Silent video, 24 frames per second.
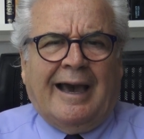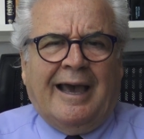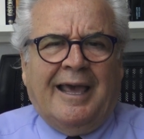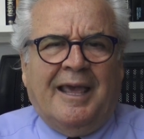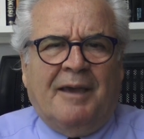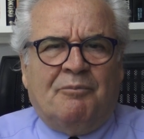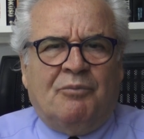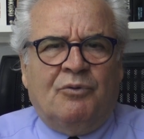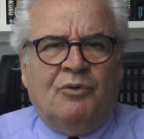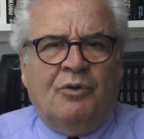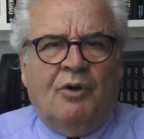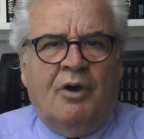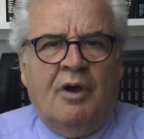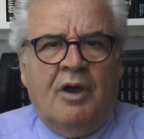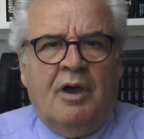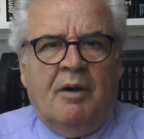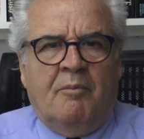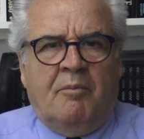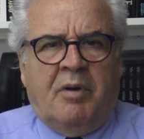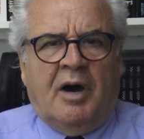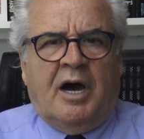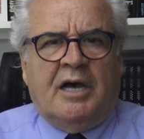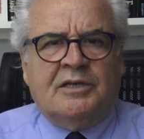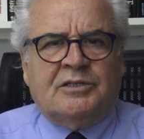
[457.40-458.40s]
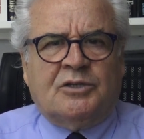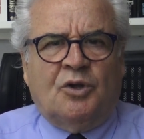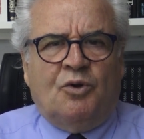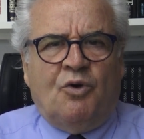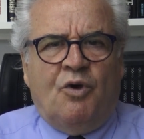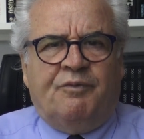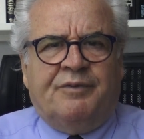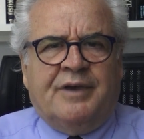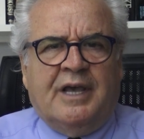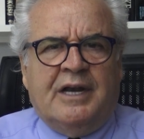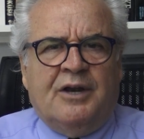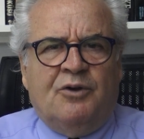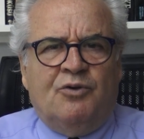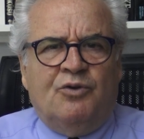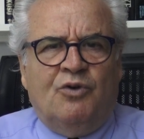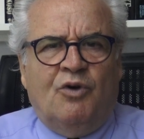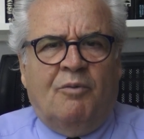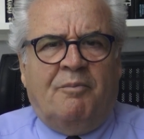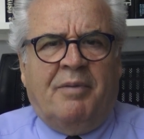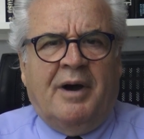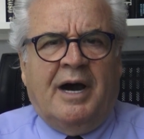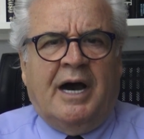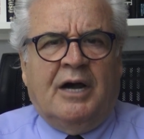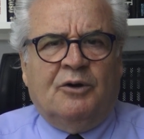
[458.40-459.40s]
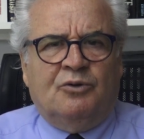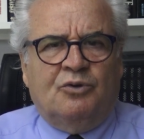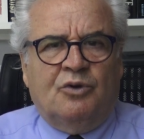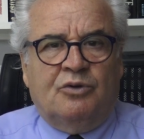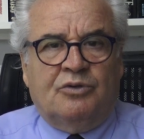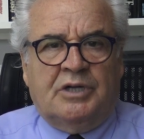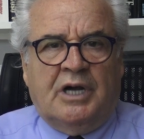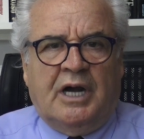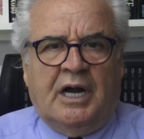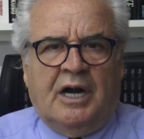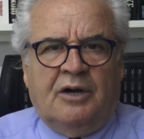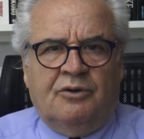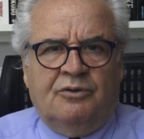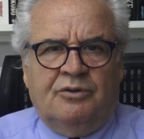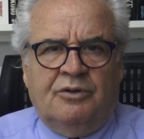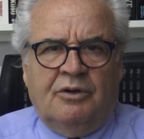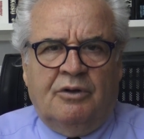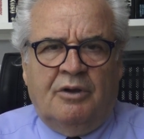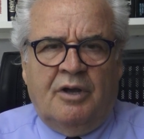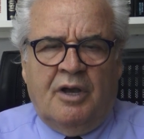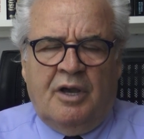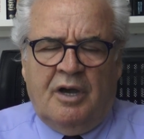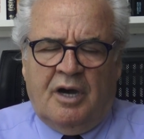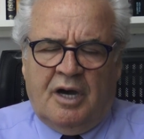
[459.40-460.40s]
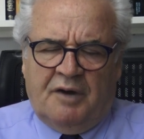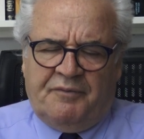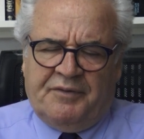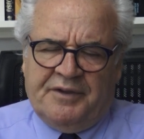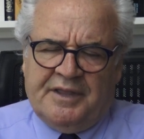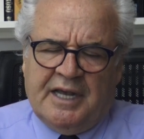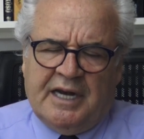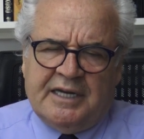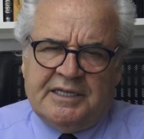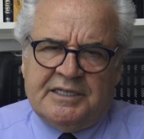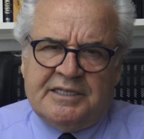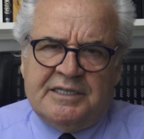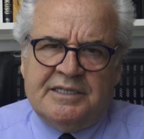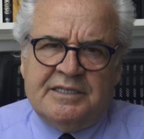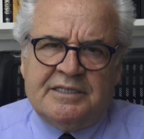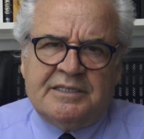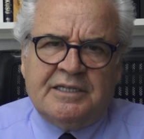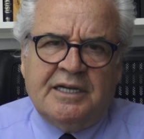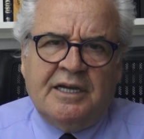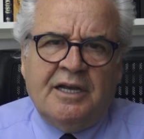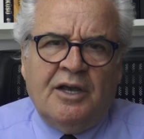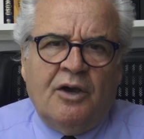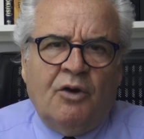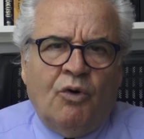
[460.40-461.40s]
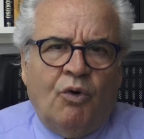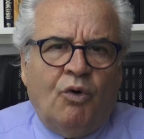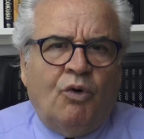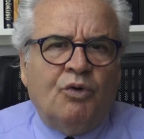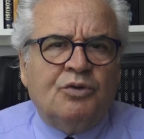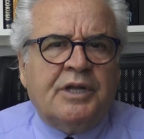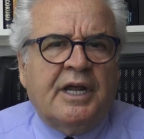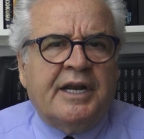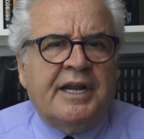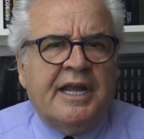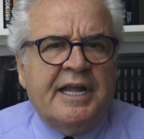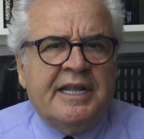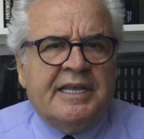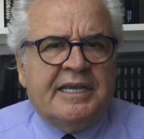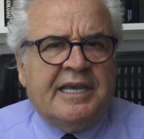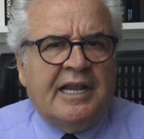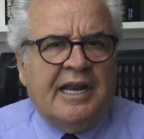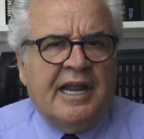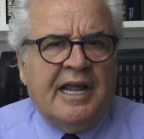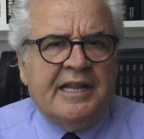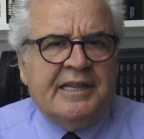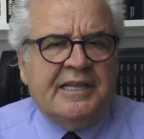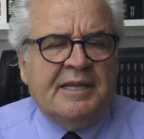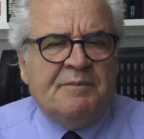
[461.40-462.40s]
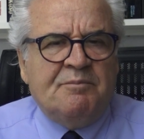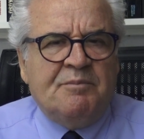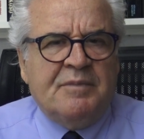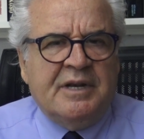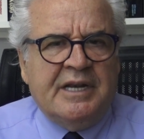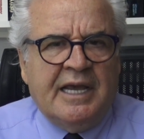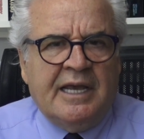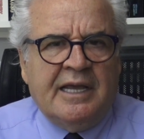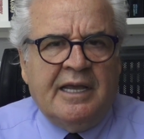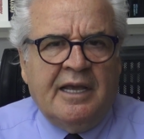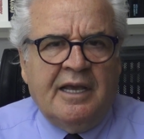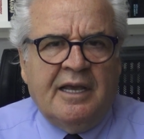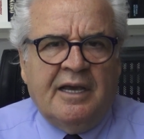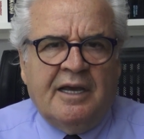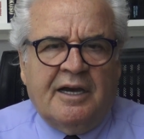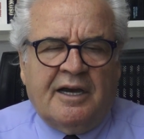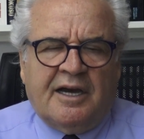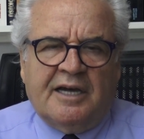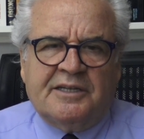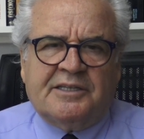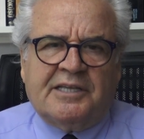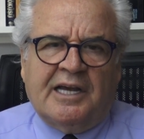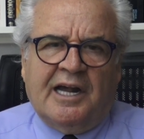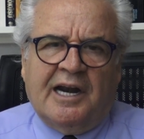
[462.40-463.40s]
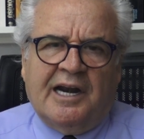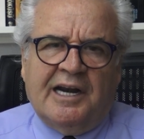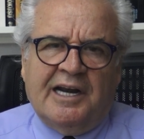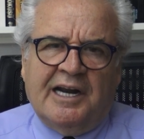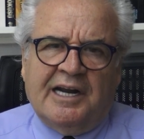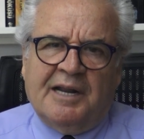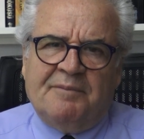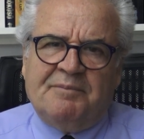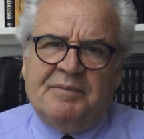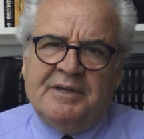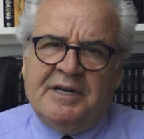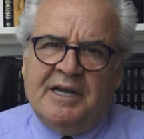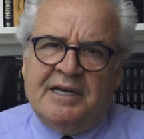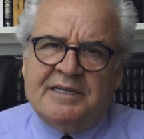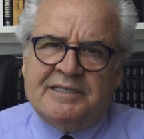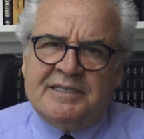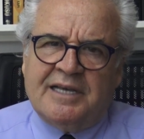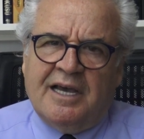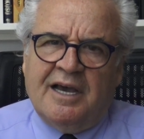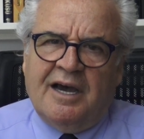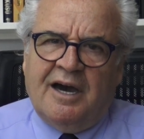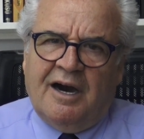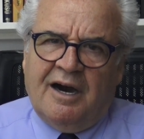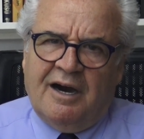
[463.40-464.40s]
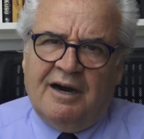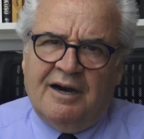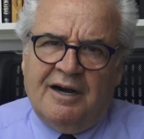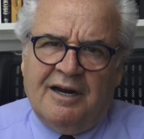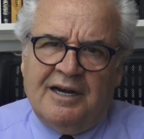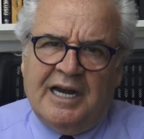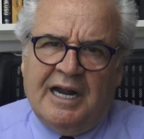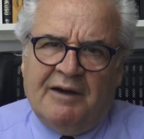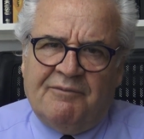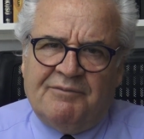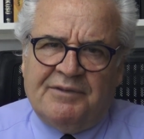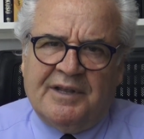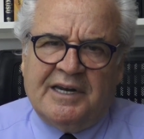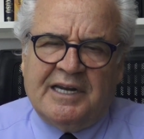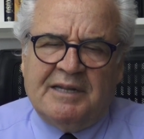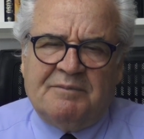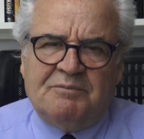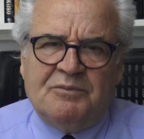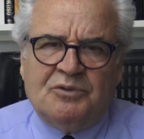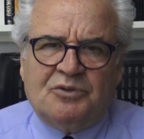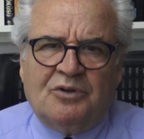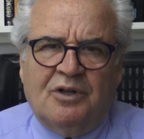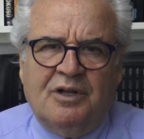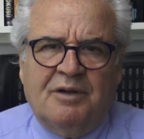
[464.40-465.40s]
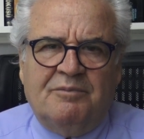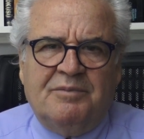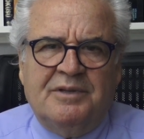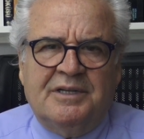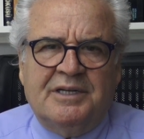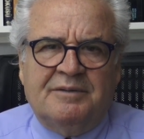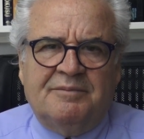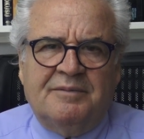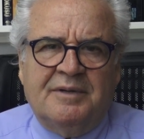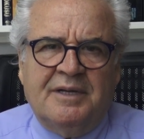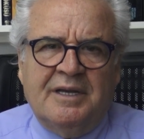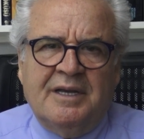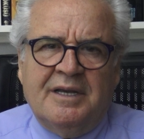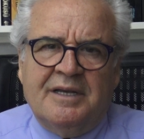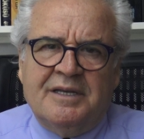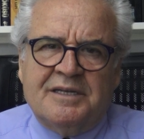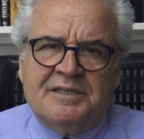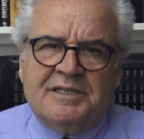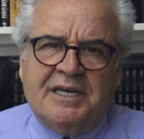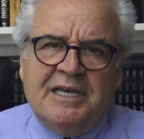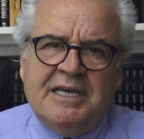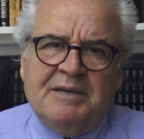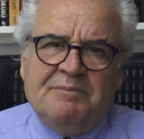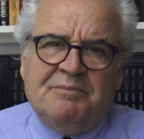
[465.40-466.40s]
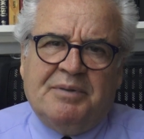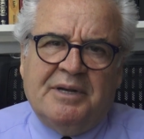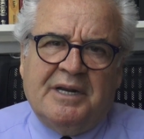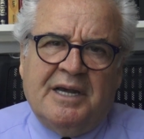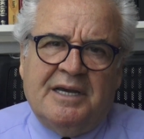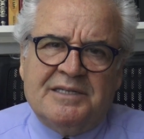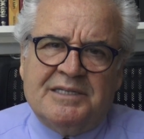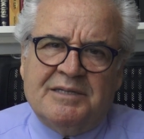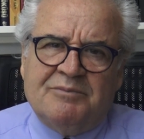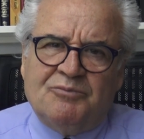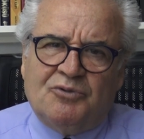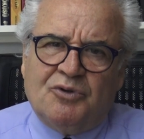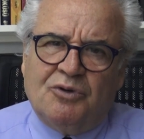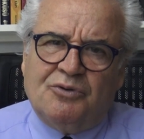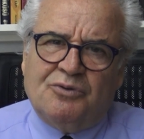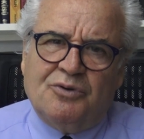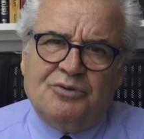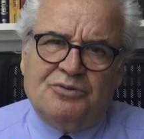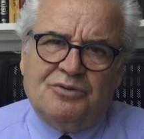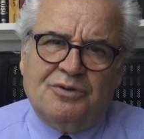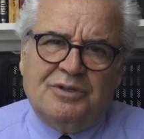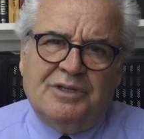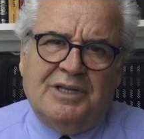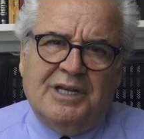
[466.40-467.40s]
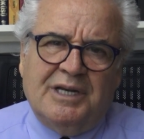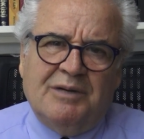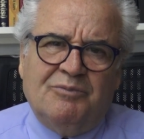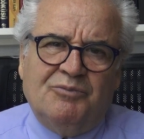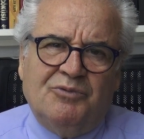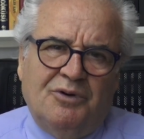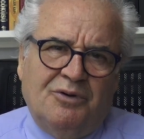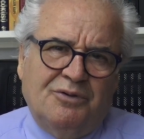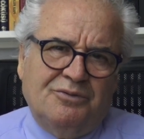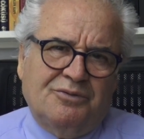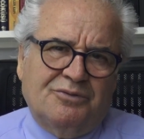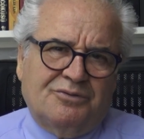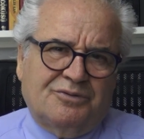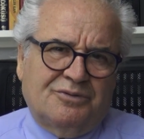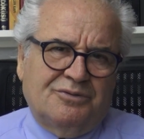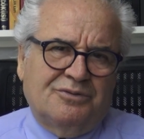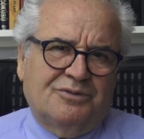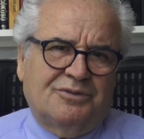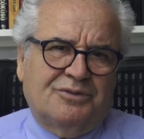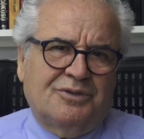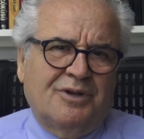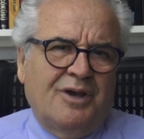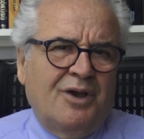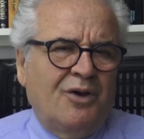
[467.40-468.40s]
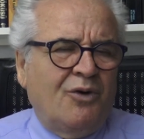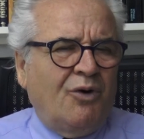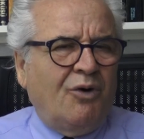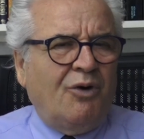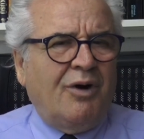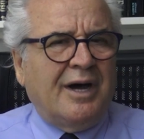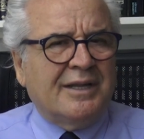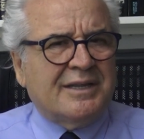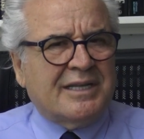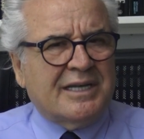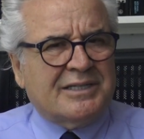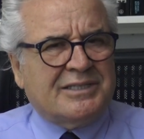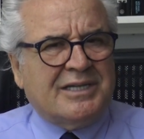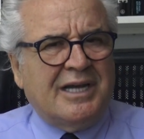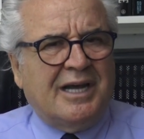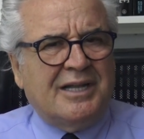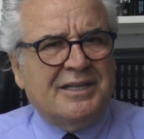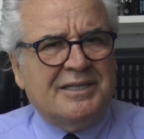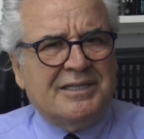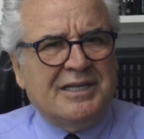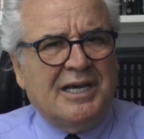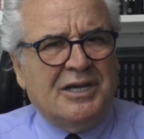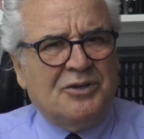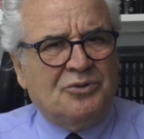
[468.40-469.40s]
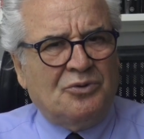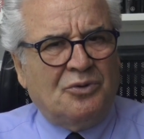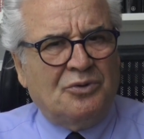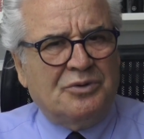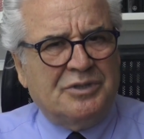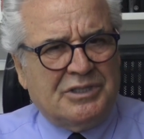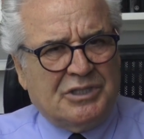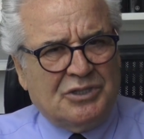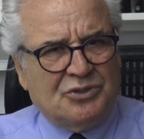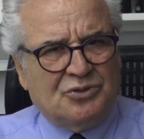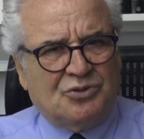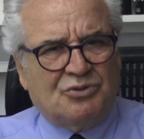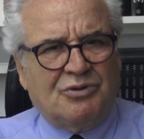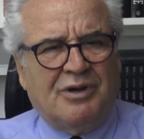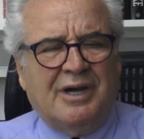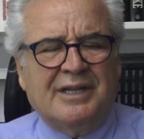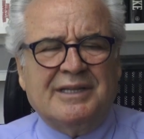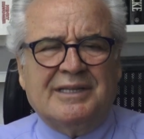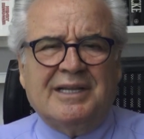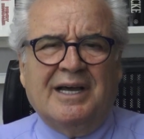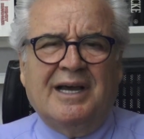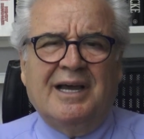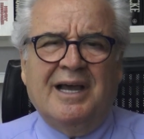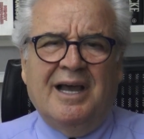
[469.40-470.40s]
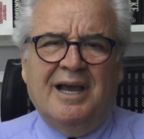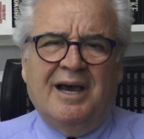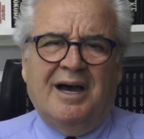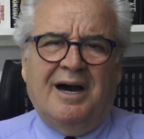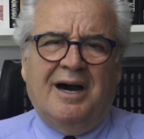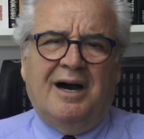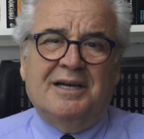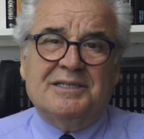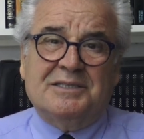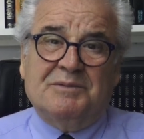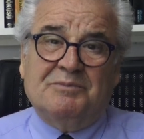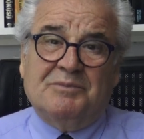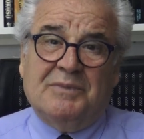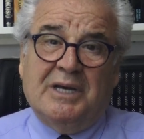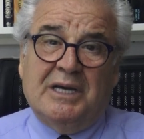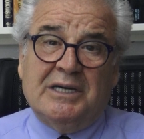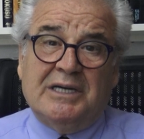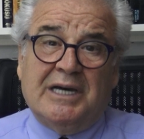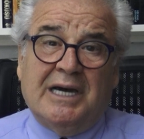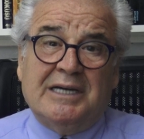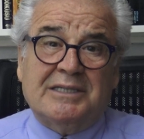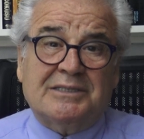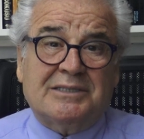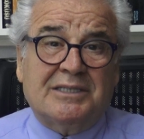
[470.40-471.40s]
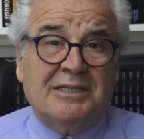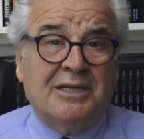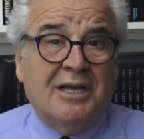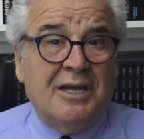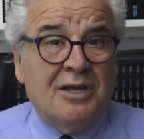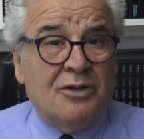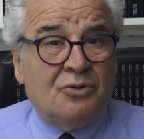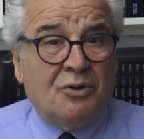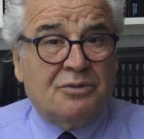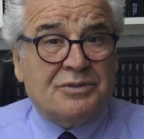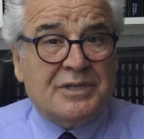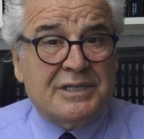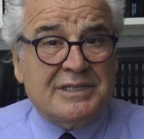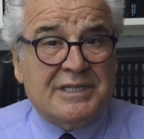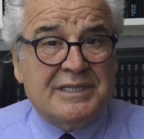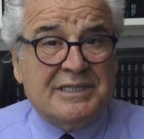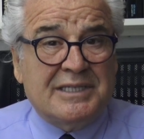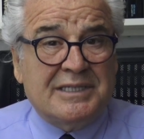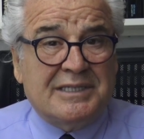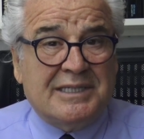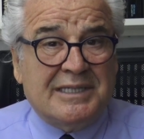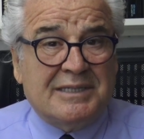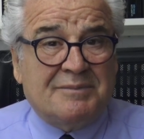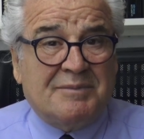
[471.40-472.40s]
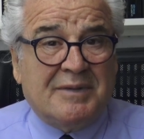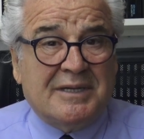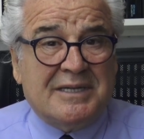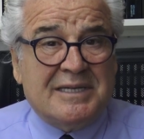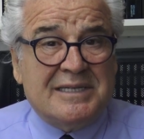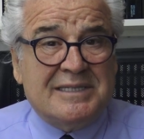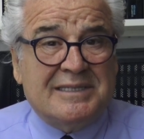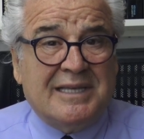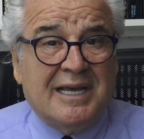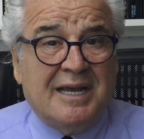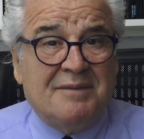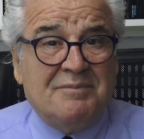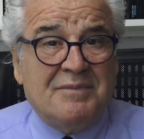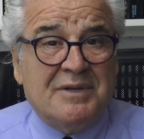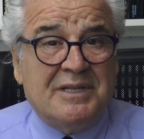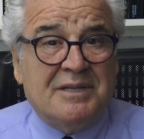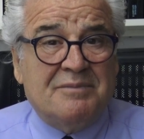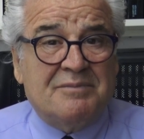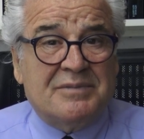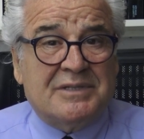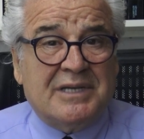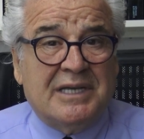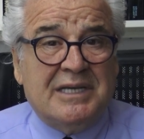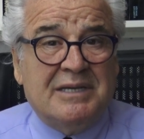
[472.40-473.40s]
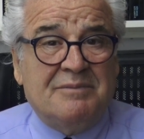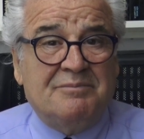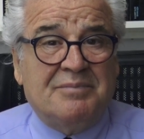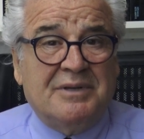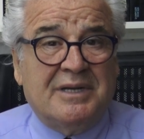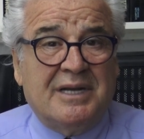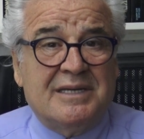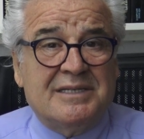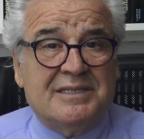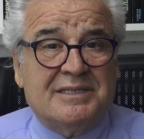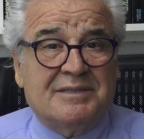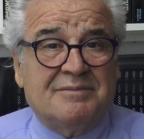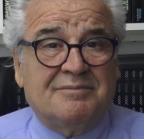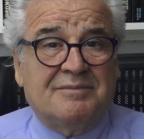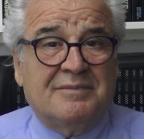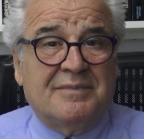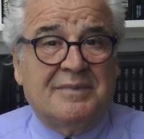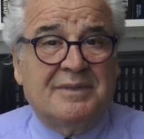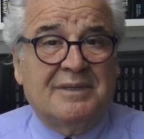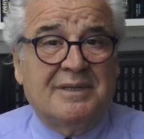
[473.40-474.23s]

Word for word: yapıyor. Bazen öfkeleniyor, bağırıyor, çağırıyor. Affedersiniz. Ondan etkilendim mi ne? Katarlılara biraz ağır laflar etmiş olabilirim. Sayın Prensim çok özür dilerim ne olursunuz. O anda canlı yayın olduğu için şu anda ağzımdan kaçtı. Yoksa sizi kırmak ister miydim Sayın Prensim?